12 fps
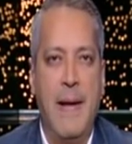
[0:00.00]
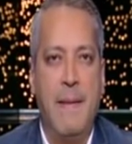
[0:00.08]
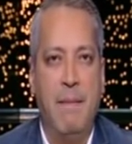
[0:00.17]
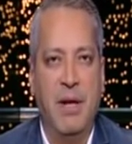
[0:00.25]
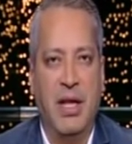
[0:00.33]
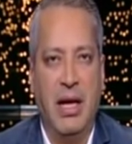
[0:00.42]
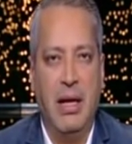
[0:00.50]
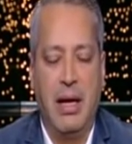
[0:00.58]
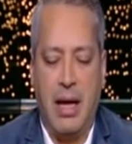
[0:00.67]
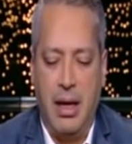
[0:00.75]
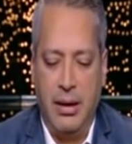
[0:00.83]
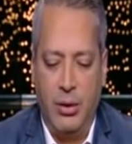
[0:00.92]

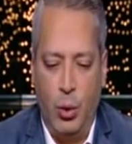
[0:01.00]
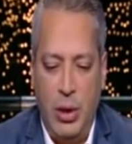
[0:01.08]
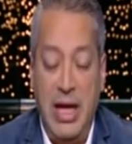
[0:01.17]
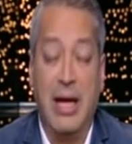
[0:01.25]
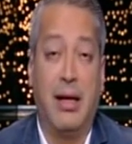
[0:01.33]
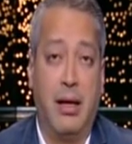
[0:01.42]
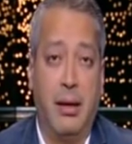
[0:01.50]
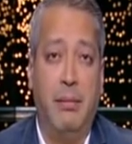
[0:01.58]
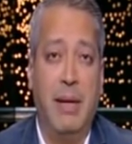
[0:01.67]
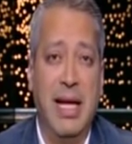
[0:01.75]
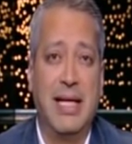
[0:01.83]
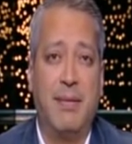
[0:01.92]
بطريقه تليق
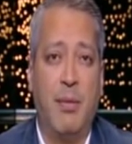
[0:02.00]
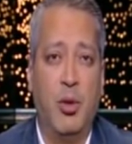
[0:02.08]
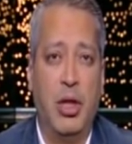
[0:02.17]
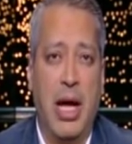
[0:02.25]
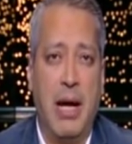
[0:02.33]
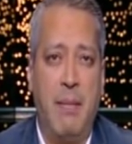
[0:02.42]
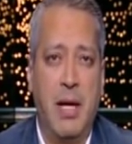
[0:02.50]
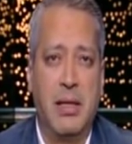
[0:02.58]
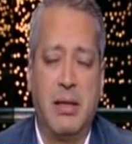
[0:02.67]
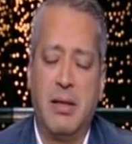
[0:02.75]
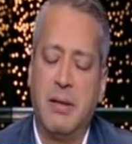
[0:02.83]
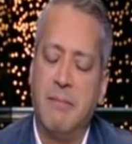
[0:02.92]
باسم منتخب
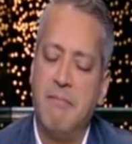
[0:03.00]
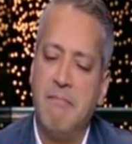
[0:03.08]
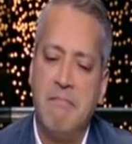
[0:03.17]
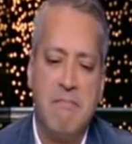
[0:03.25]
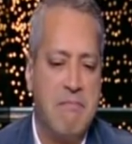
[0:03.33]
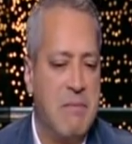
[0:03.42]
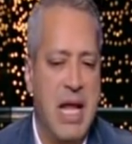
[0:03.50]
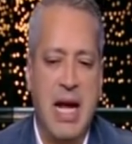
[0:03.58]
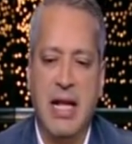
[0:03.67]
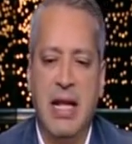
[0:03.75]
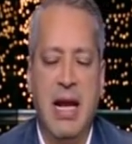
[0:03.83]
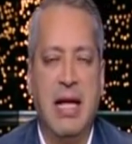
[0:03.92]
مصر
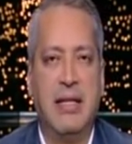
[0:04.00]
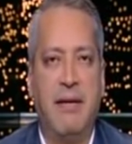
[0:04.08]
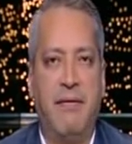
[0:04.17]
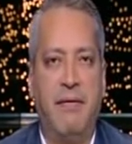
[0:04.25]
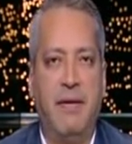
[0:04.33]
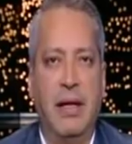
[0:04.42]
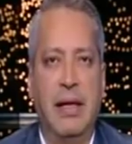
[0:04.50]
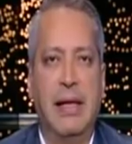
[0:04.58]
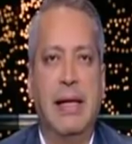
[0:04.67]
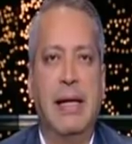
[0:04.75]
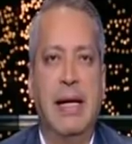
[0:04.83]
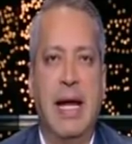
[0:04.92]
لكن للاسف
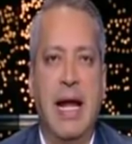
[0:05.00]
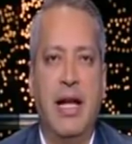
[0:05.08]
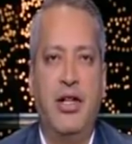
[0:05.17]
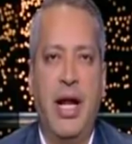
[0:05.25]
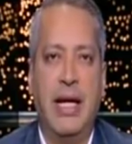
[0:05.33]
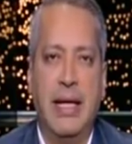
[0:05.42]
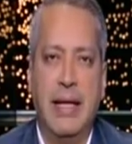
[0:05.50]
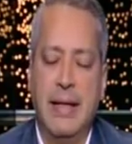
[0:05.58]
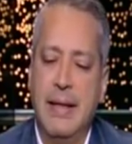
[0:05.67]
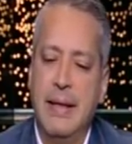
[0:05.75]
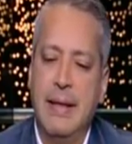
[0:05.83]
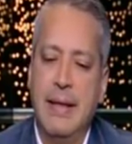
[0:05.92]
لا شيء
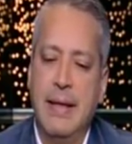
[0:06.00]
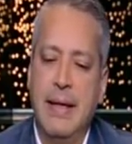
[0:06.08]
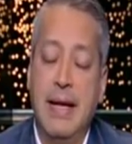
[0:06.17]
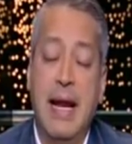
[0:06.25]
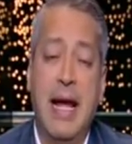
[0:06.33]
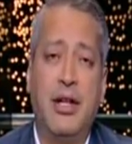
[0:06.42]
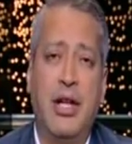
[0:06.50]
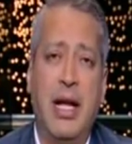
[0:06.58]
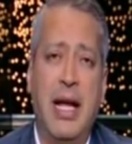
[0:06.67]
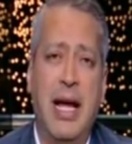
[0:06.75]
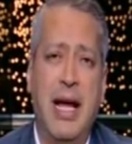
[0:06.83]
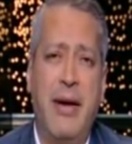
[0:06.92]
لا
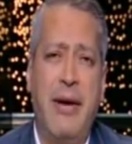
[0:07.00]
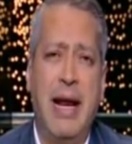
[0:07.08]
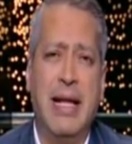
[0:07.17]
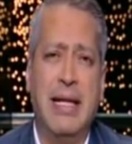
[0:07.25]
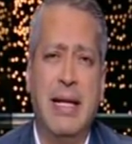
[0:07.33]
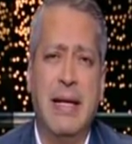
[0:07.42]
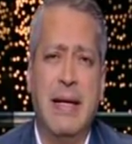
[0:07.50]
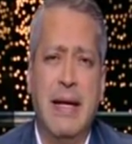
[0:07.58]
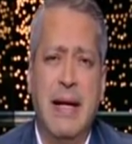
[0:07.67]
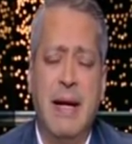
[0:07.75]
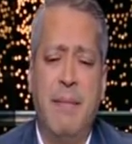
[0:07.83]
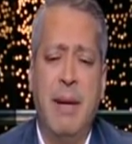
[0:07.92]
شيء يا ولدي
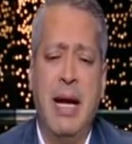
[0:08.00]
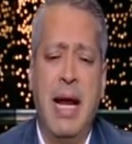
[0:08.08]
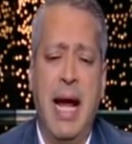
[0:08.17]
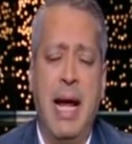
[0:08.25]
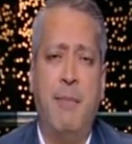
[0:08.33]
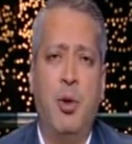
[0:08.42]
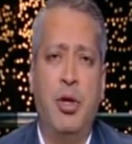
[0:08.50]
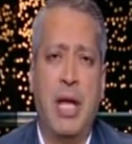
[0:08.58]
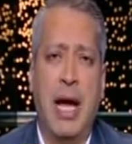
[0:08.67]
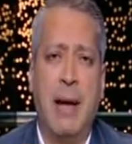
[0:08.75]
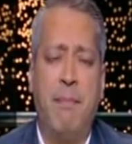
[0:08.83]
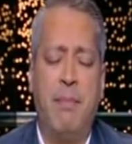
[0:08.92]
من لاعب
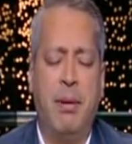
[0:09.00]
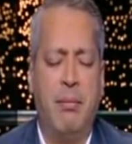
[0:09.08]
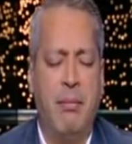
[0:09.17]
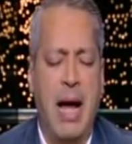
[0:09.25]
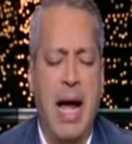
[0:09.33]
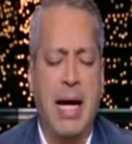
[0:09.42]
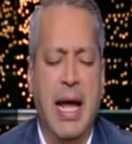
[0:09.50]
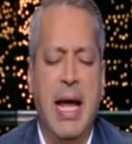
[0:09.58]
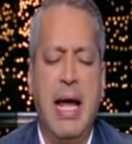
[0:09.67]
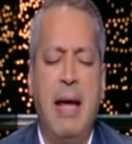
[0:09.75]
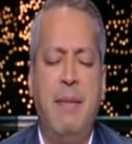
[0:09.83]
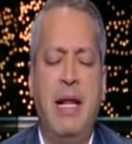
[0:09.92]
منتخب مع
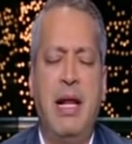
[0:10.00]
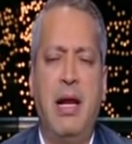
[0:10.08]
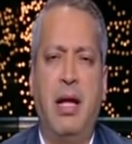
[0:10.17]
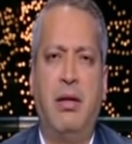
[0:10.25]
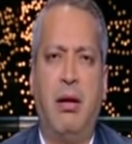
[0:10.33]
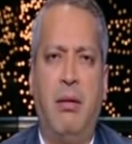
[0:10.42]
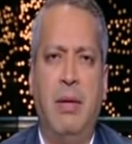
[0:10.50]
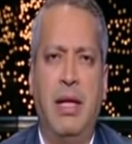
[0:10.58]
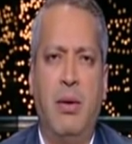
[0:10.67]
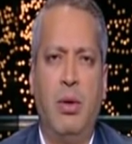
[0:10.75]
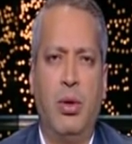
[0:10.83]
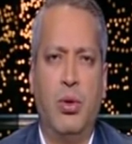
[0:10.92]
كامل الاحترام
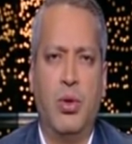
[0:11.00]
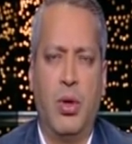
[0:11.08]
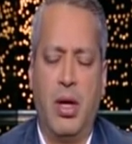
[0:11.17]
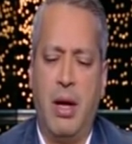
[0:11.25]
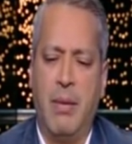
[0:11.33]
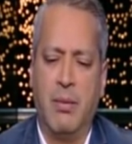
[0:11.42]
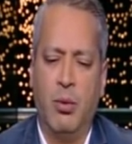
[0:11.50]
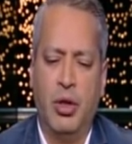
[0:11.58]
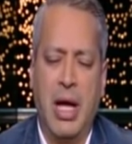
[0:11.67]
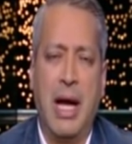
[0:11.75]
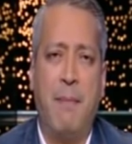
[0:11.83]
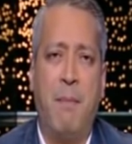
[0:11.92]
لدوله جزر القمر
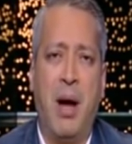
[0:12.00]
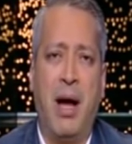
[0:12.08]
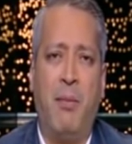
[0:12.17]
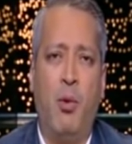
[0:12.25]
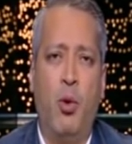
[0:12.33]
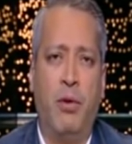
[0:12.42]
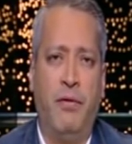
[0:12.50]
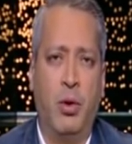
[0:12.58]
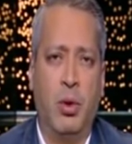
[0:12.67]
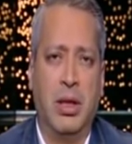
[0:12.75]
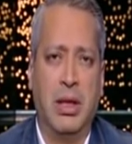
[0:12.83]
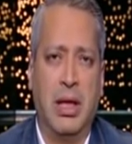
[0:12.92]
منتخب مغمور في
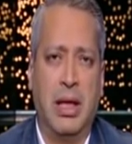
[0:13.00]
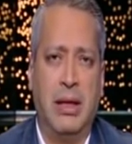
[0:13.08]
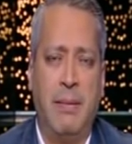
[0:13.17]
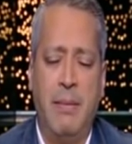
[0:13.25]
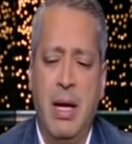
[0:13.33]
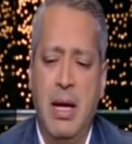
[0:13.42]
كره القدم